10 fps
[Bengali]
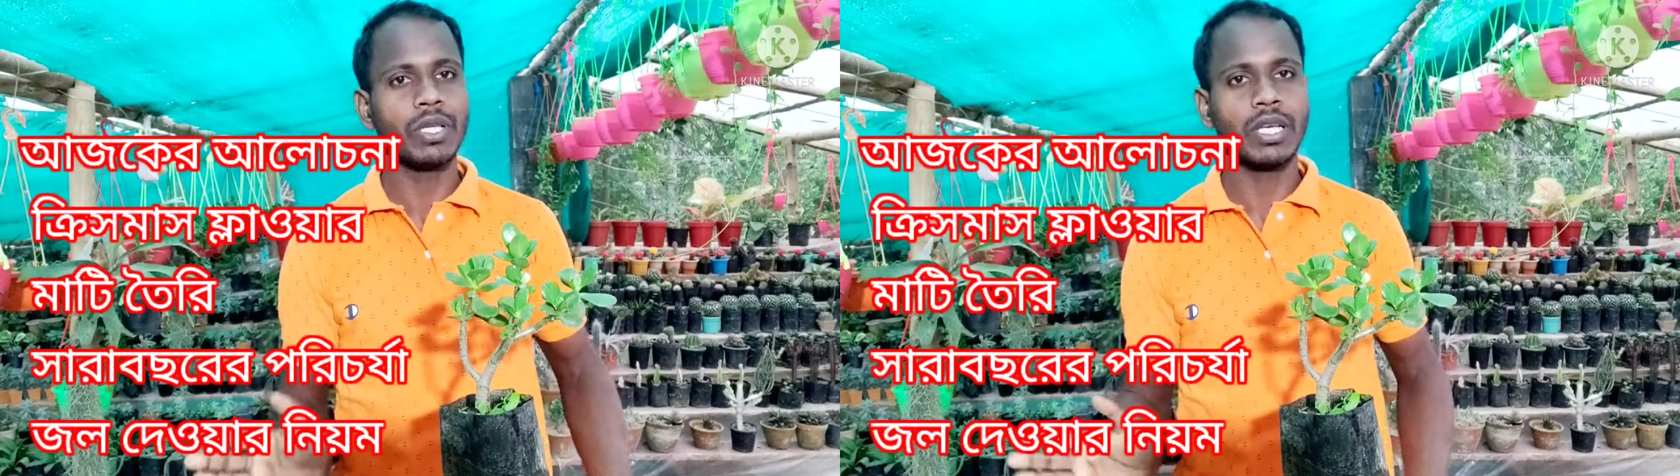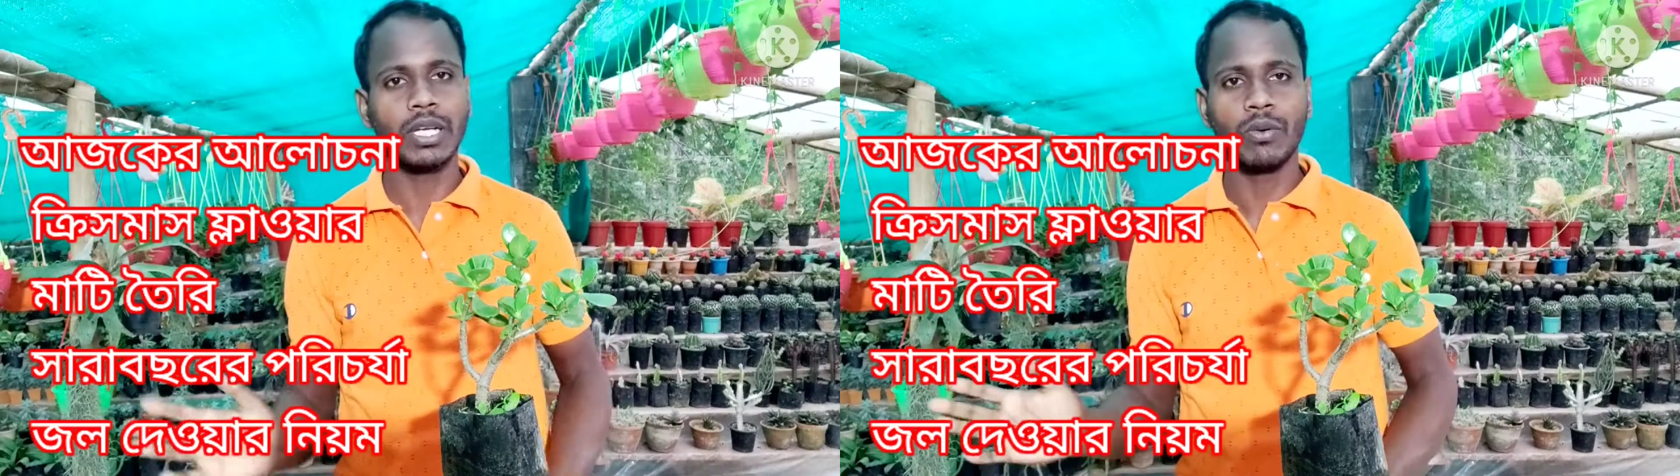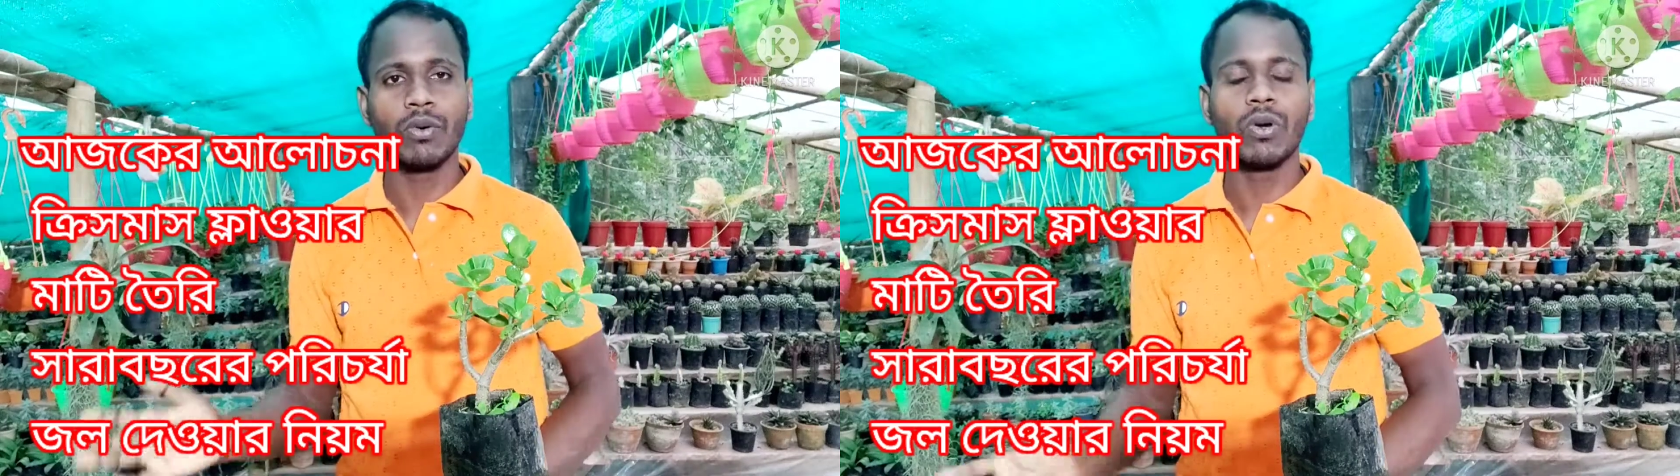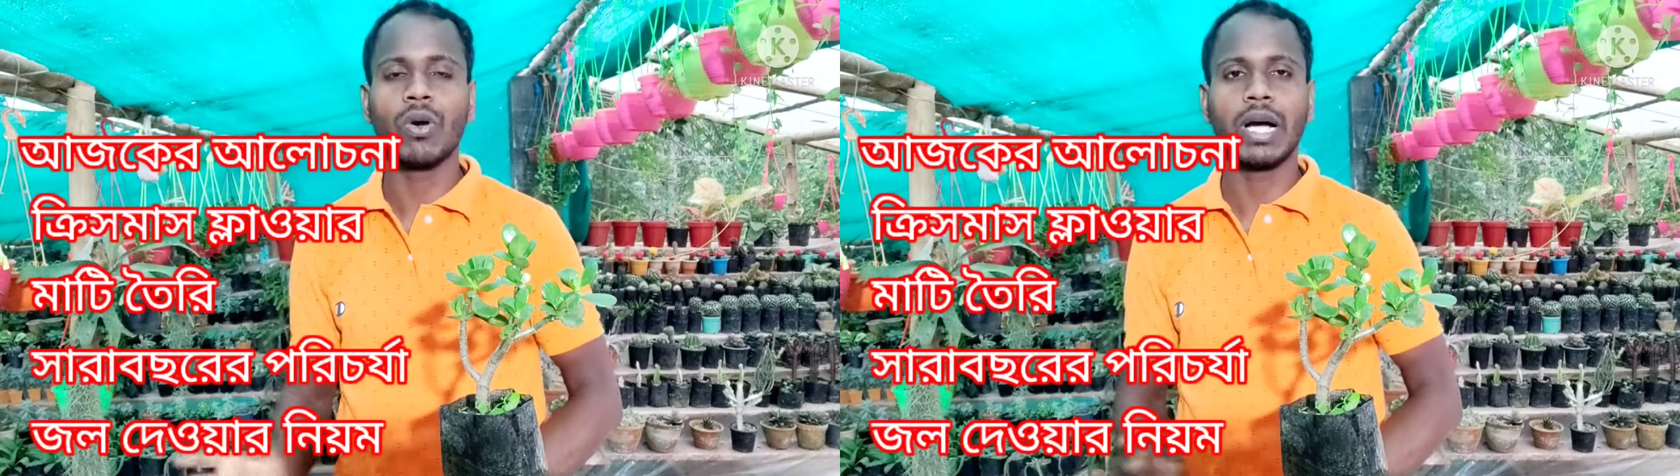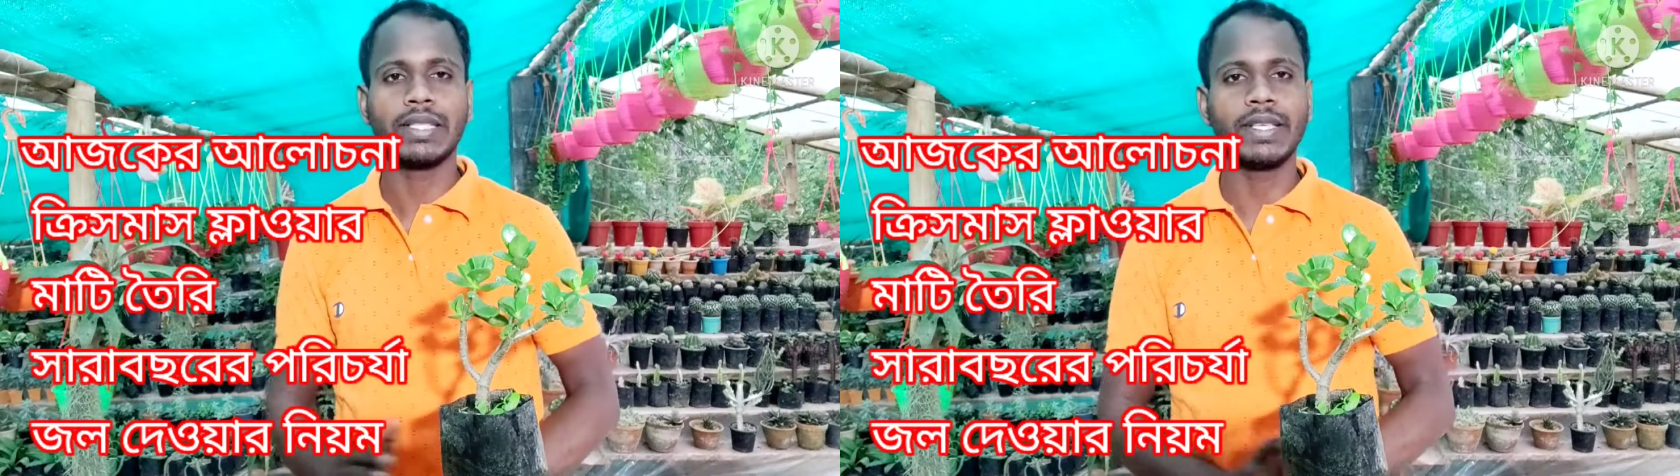হয়ে থাকে
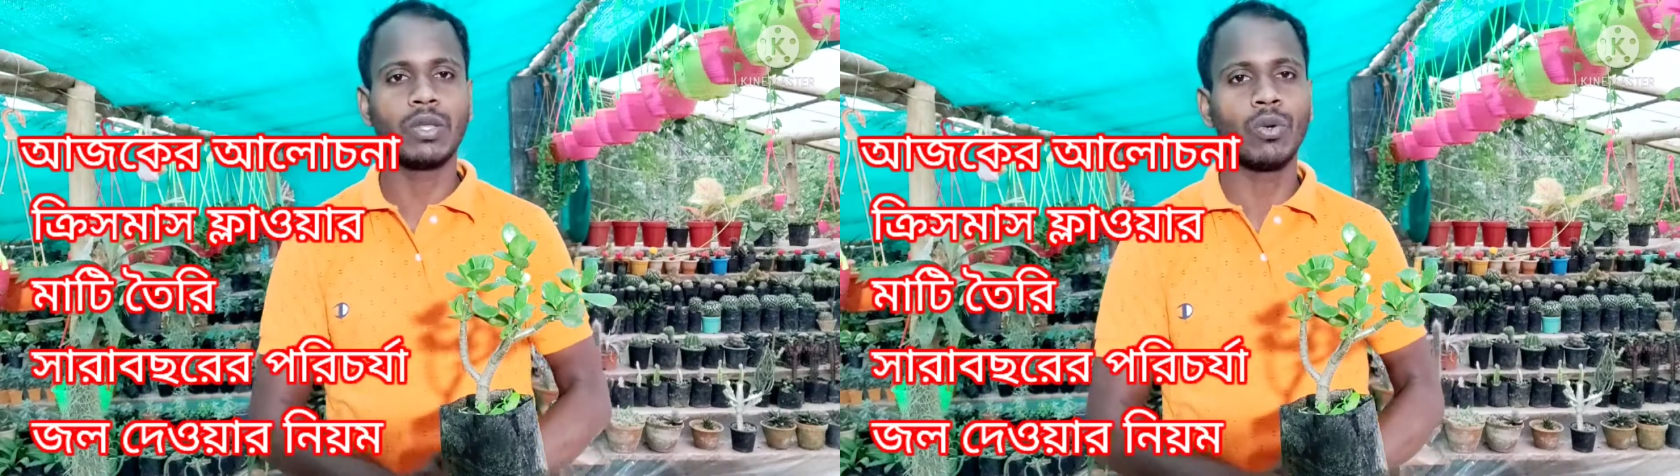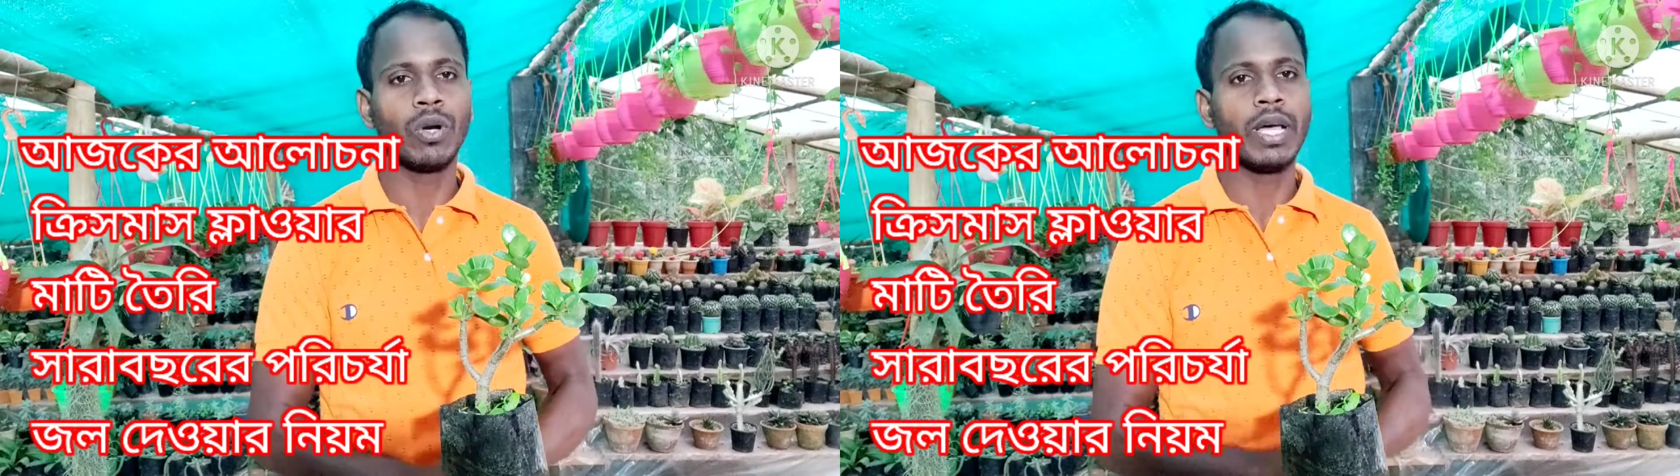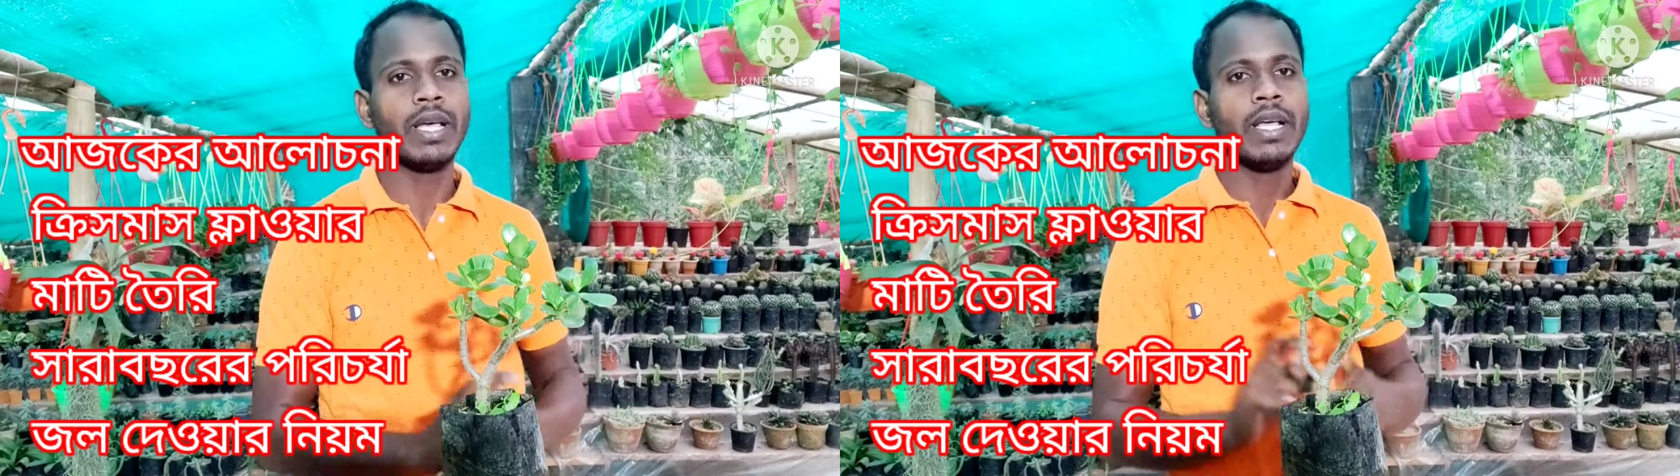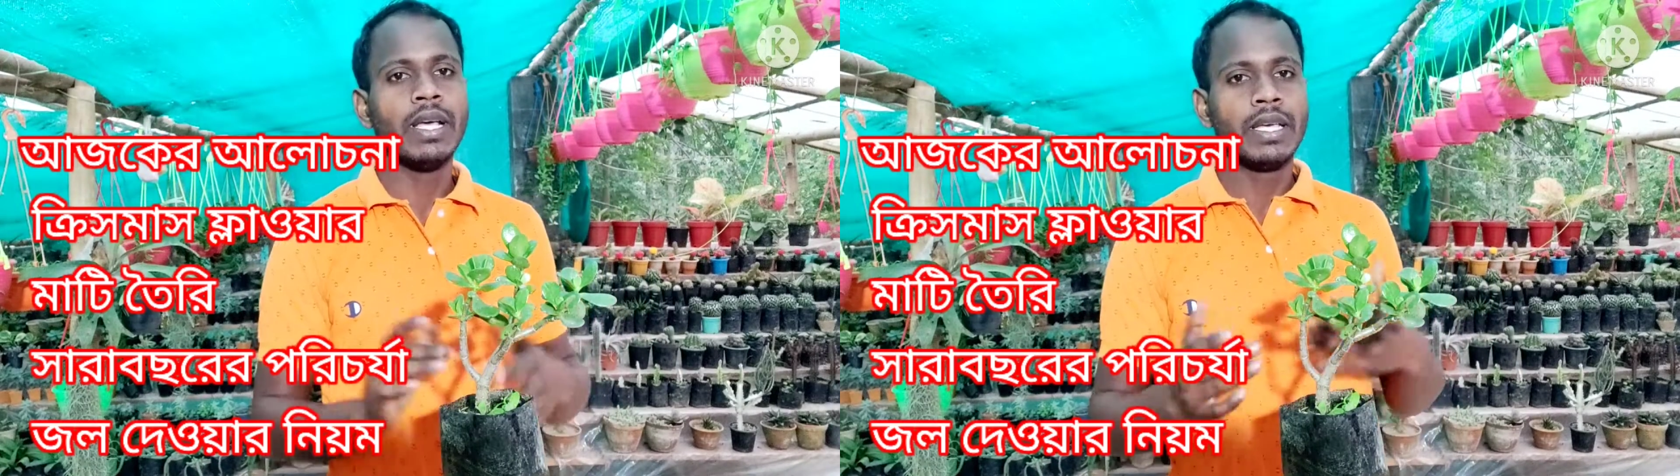অন্যান্য গাছের তুলনায়